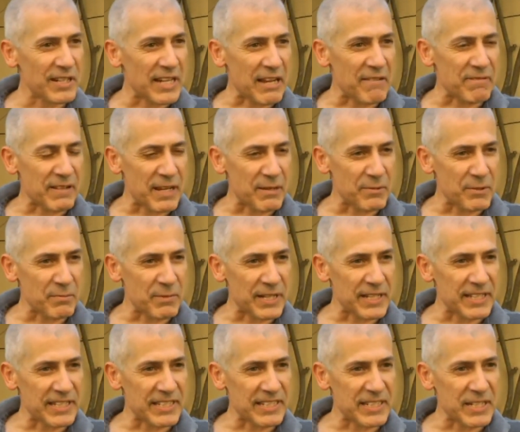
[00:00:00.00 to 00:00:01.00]
Kafka me
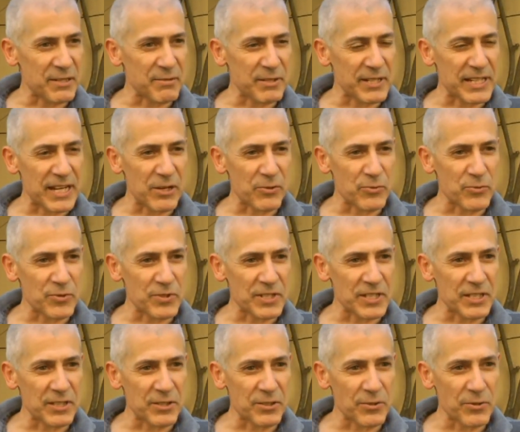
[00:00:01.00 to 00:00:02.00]
parece que escribía en algún
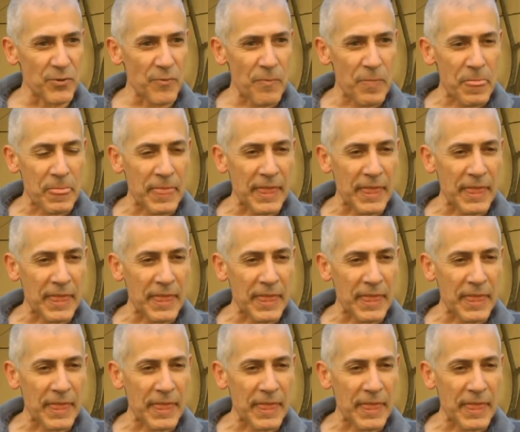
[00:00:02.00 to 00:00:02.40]
sitio